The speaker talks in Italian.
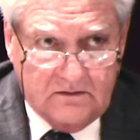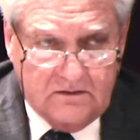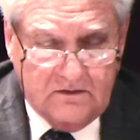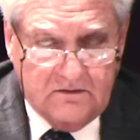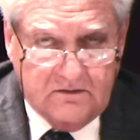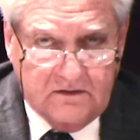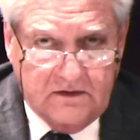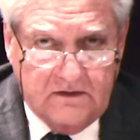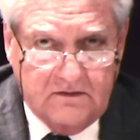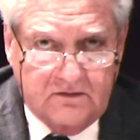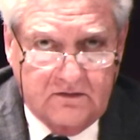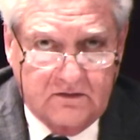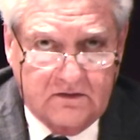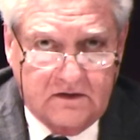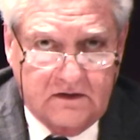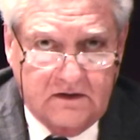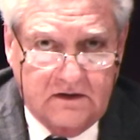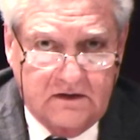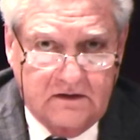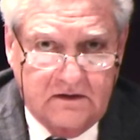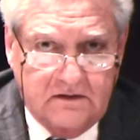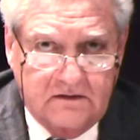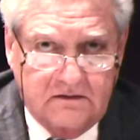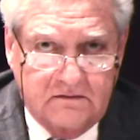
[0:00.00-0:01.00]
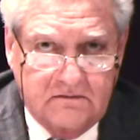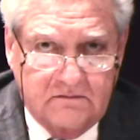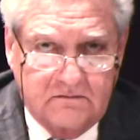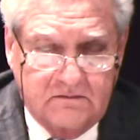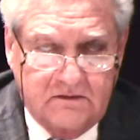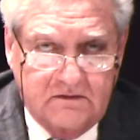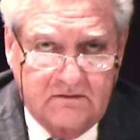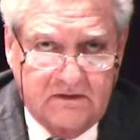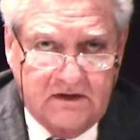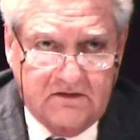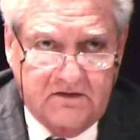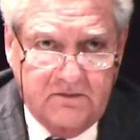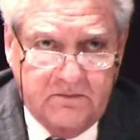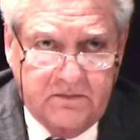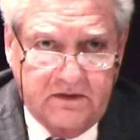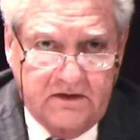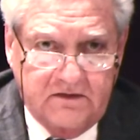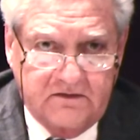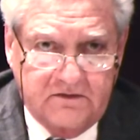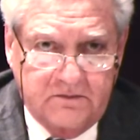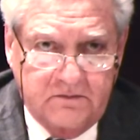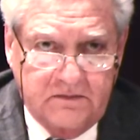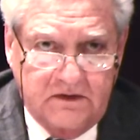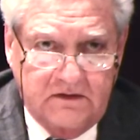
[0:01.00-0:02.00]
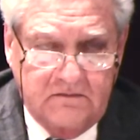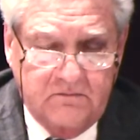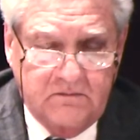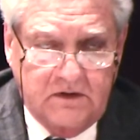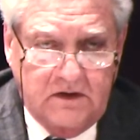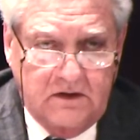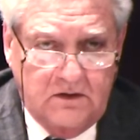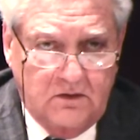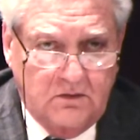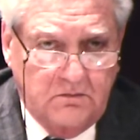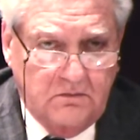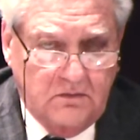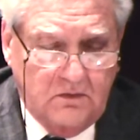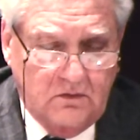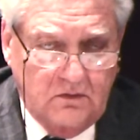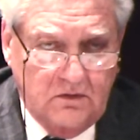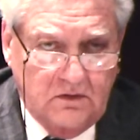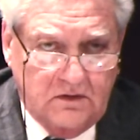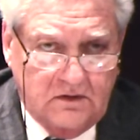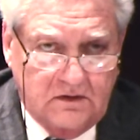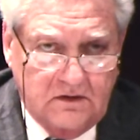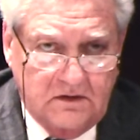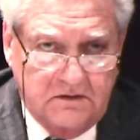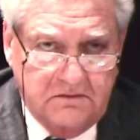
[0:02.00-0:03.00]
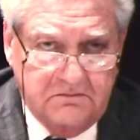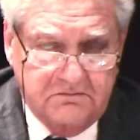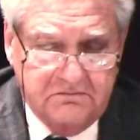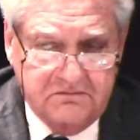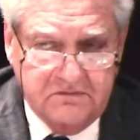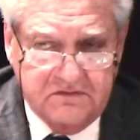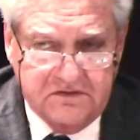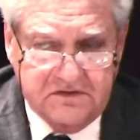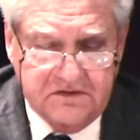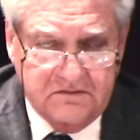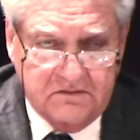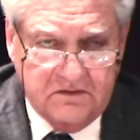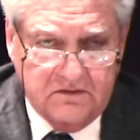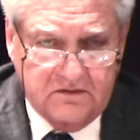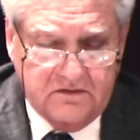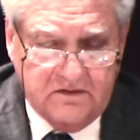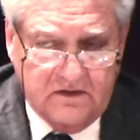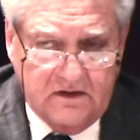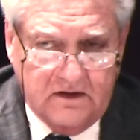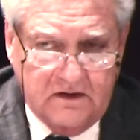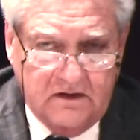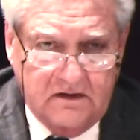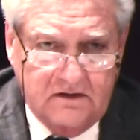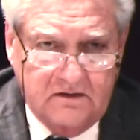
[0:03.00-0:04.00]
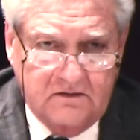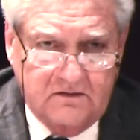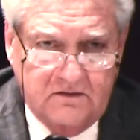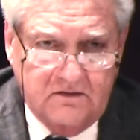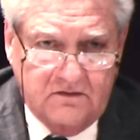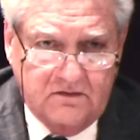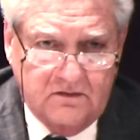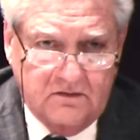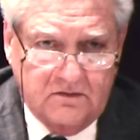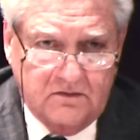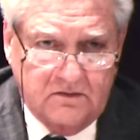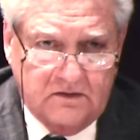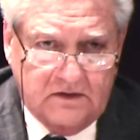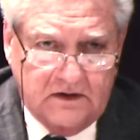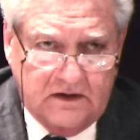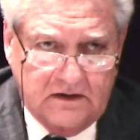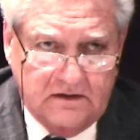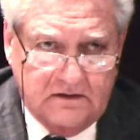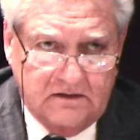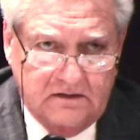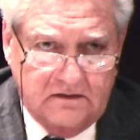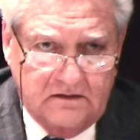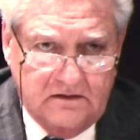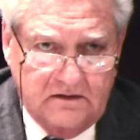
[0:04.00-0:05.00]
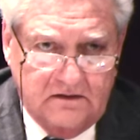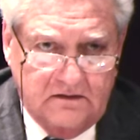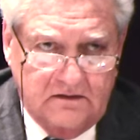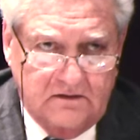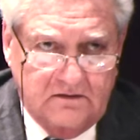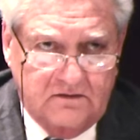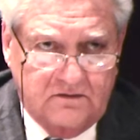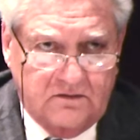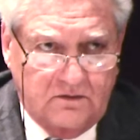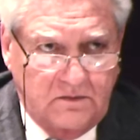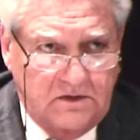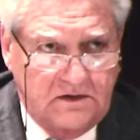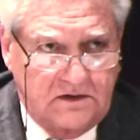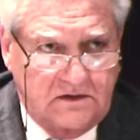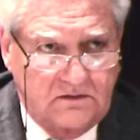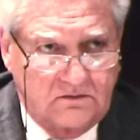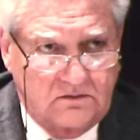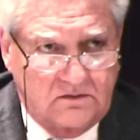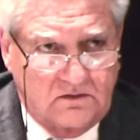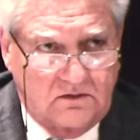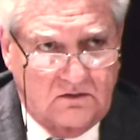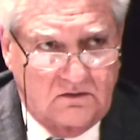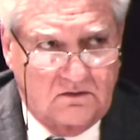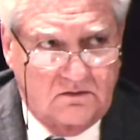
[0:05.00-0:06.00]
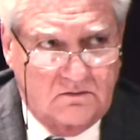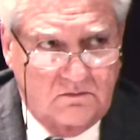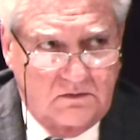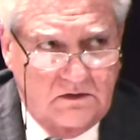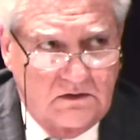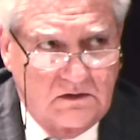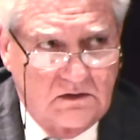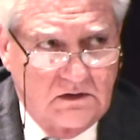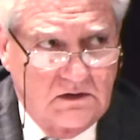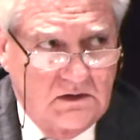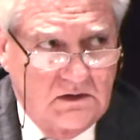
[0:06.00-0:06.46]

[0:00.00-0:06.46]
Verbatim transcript: nel senso che diversi Paesi membri, non molti, 5 o 6, si sono dotati di strumenti autonomi,